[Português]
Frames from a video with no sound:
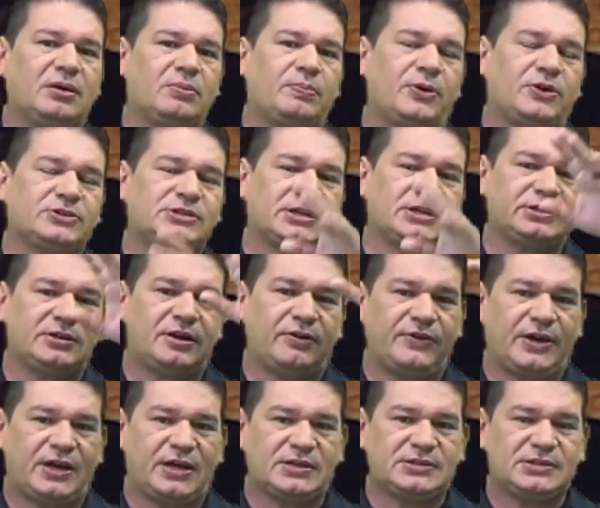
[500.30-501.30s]
o processo de
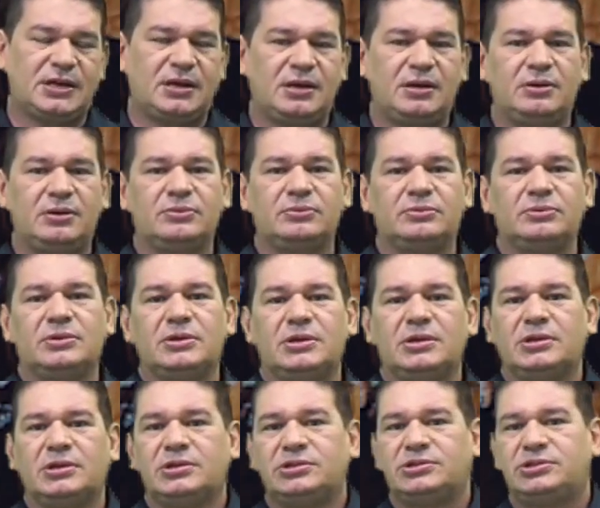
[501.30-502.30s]
navegação,
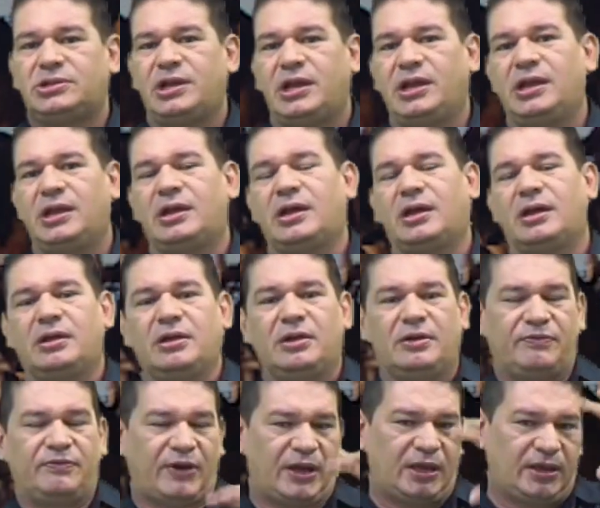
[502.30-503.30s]
chega,
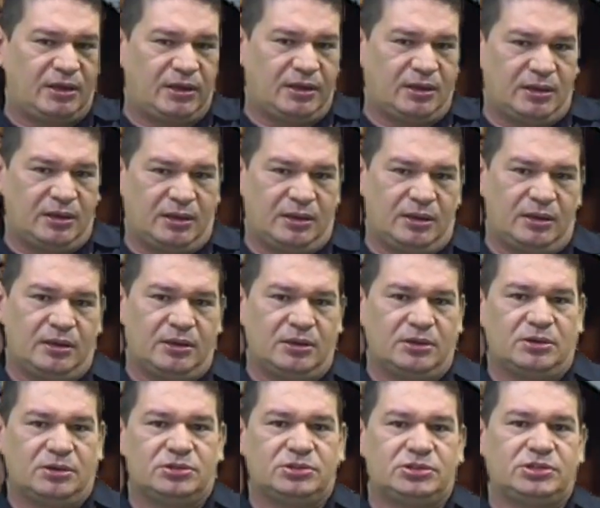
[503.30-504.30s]
vai
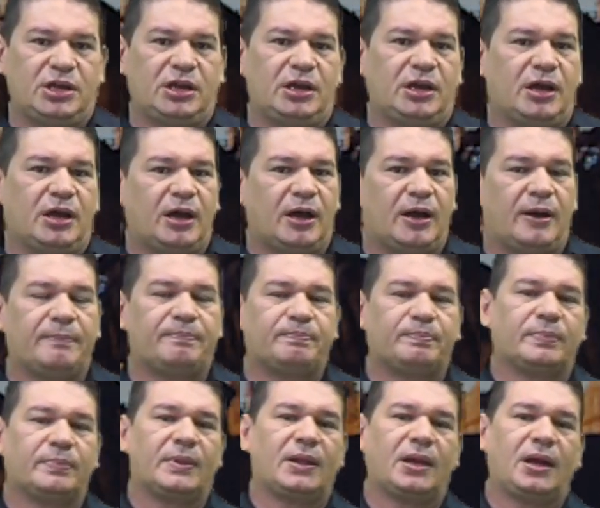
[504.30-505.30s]
chega
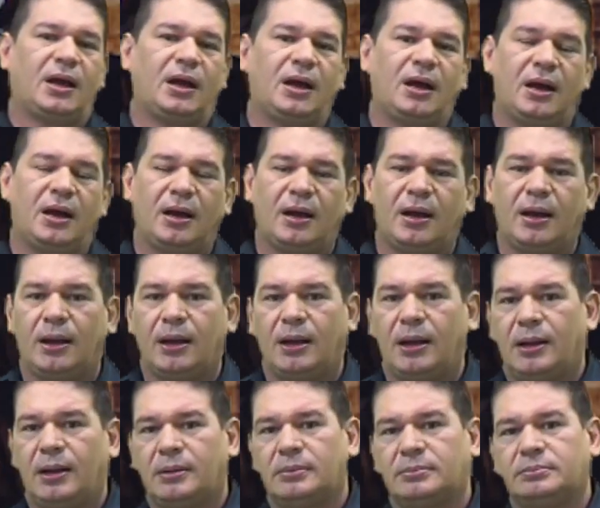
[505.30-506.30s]

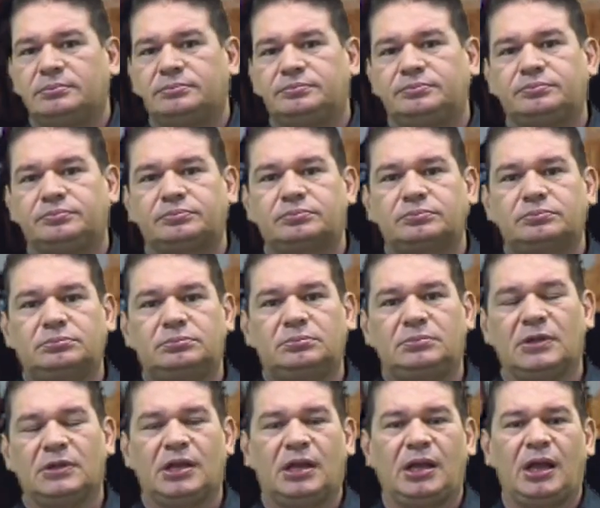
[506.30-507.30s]
a
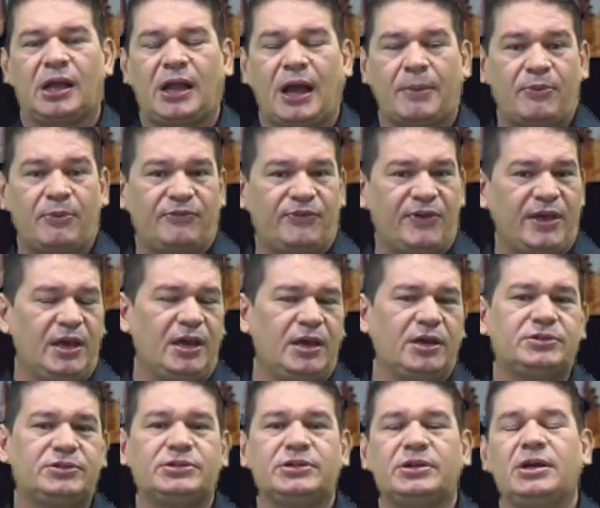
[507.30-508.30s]
Cabo
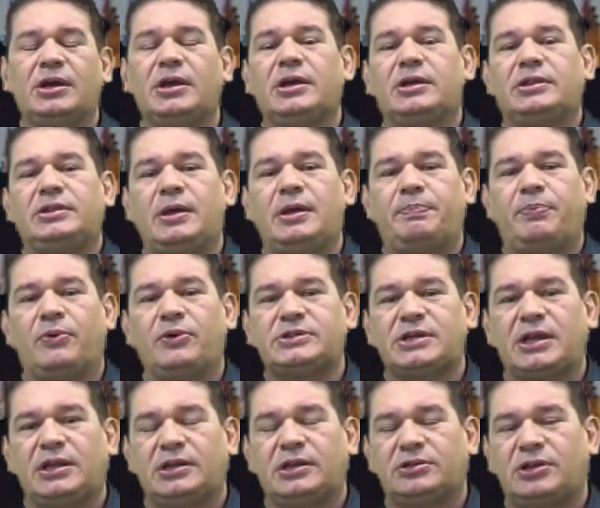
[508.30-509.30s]
Verde, depois
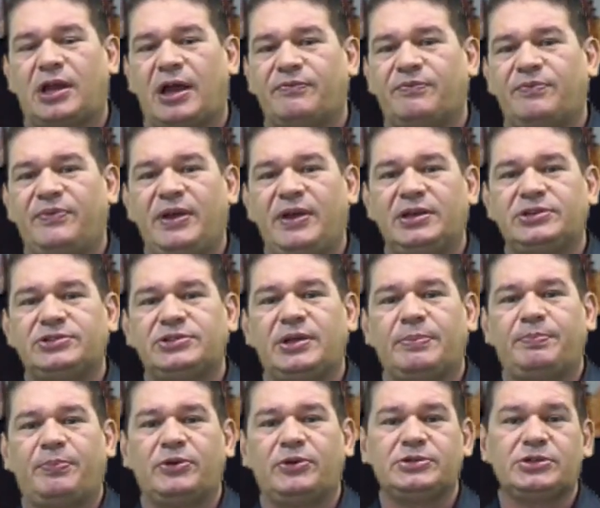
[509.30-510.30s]
a ilha de Cabo Verde,
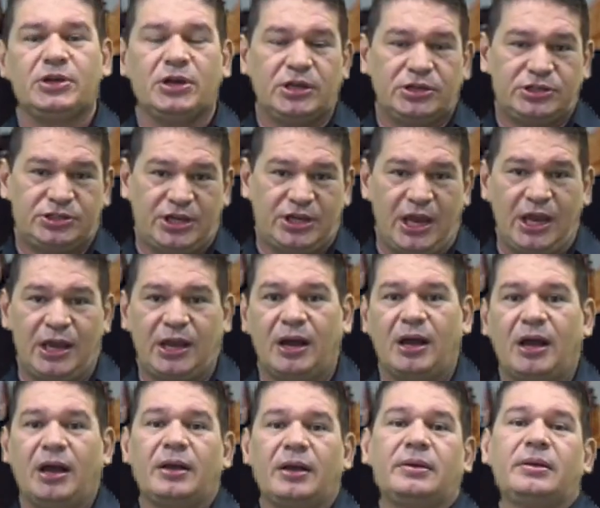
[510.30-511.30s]
depois
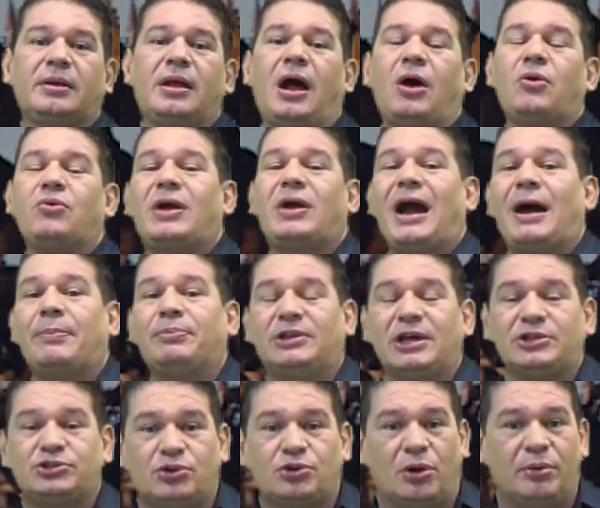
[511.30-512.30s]
chega ao Cabo
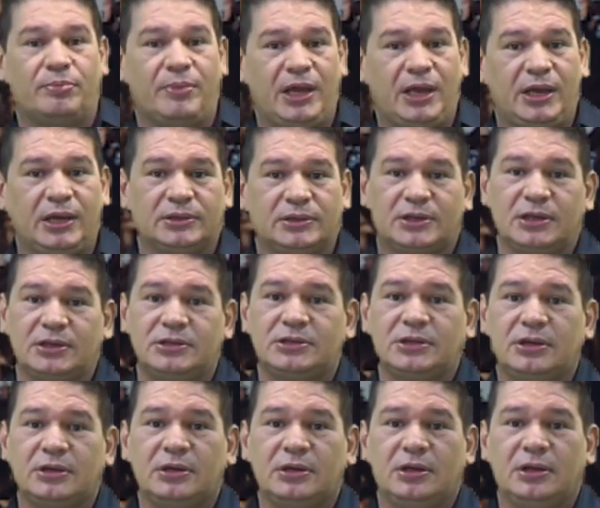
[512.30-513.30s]
das Tormentas,
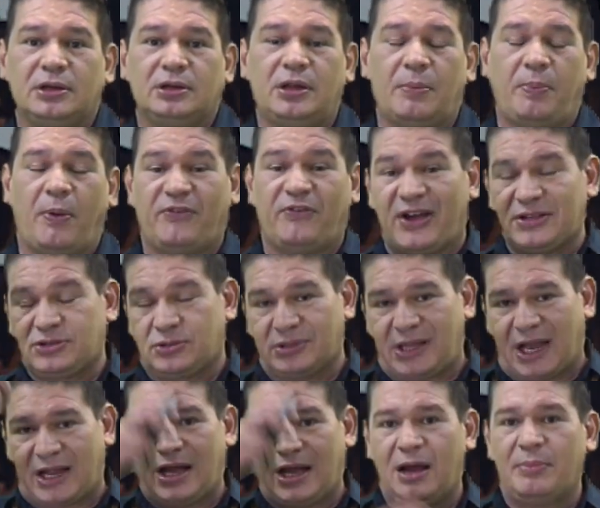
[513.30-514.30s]
depois Vasco
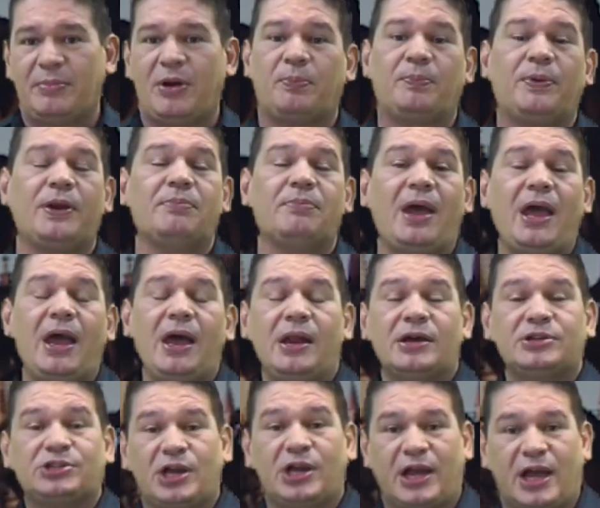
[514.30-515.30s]
da Gama é o primeiro
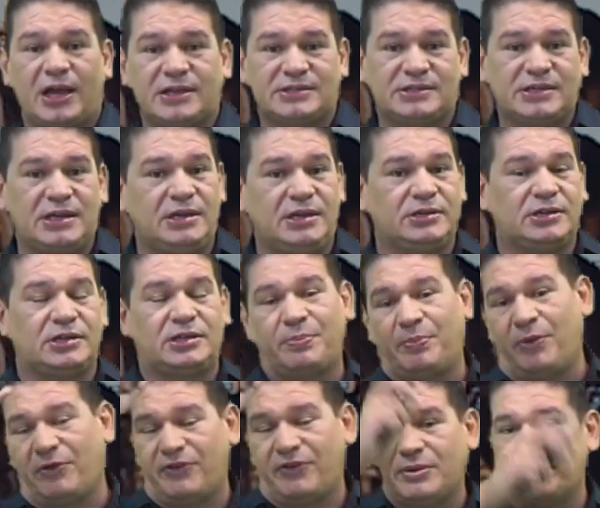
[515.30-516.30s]
a chegar às Índias,
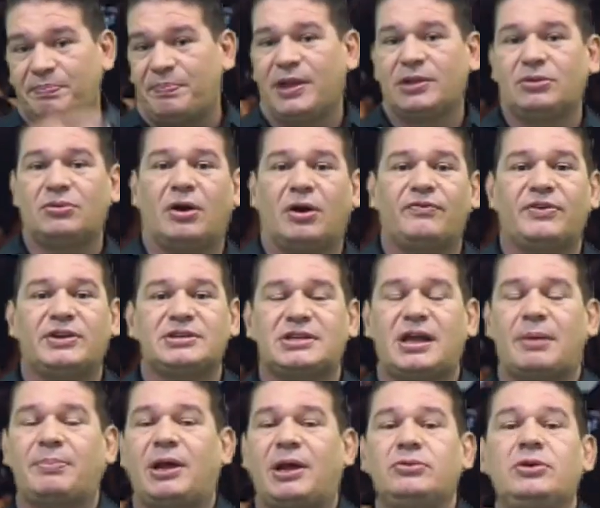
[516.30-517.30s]
depois vem Pedro Álvares
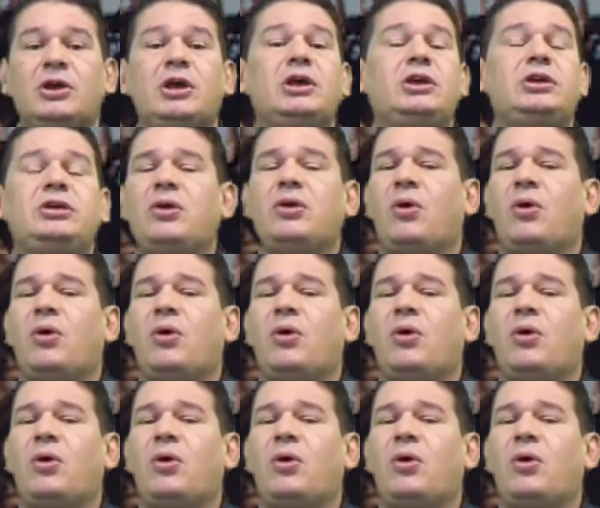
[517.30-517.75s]
Cabral e